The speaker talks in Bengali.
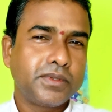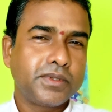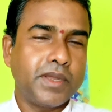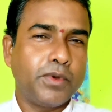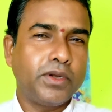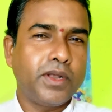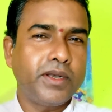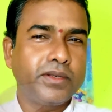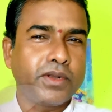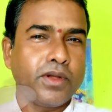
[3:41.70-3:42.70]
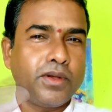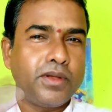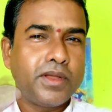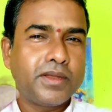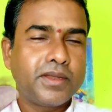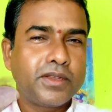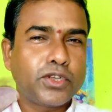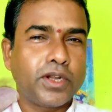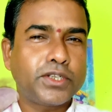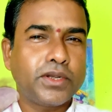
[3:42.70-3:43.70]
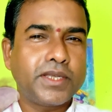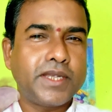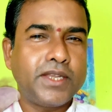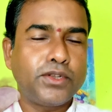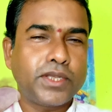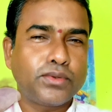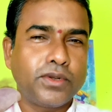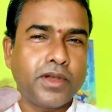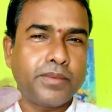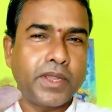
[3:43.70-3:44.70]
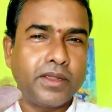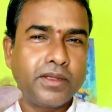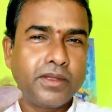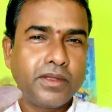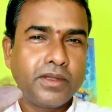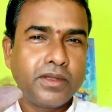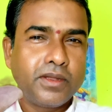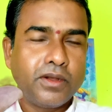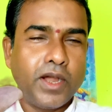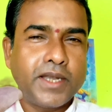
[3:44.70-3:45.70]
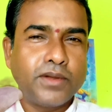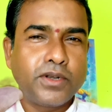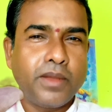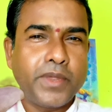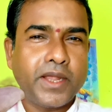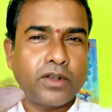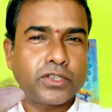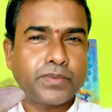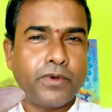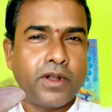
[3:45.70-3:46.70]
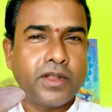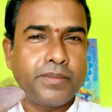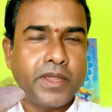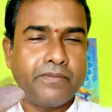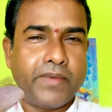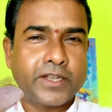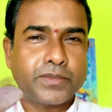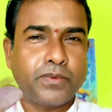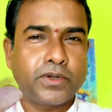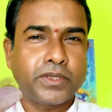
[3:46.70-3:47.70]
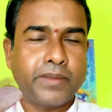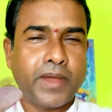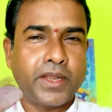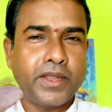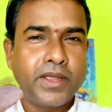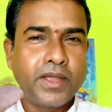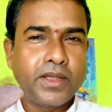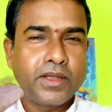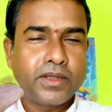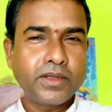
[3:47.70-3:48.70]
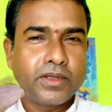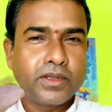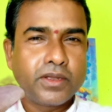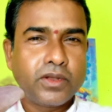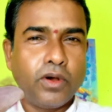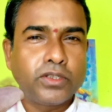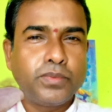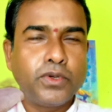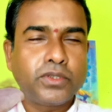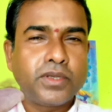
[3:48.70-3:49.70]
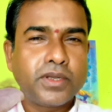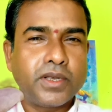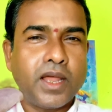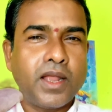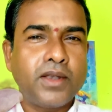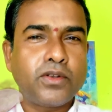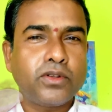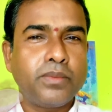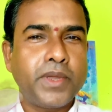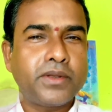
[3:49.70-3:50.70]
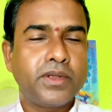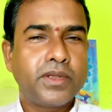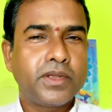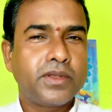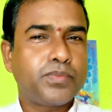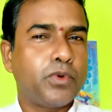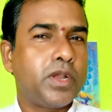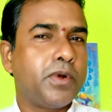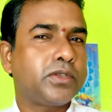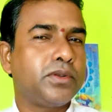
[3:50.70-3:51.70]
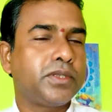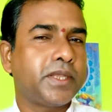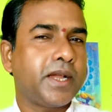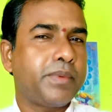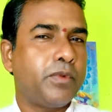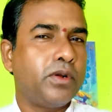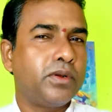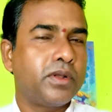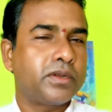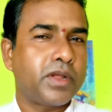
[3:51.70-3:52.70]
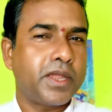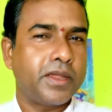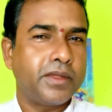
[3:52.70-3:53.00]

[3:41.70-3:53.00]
যে মঙ্গল গ্রহ সঙ্গে সঙ্গে চেঞ্জ হতে শুরু করবে হয় ডাউন হবে কালো স্পট হবে ব্ল্যাক স্পট হতে পারে অদ্ভুত নানান রকমের পরিবর্তন হতে থাকবে মঙ্গল গ্রহে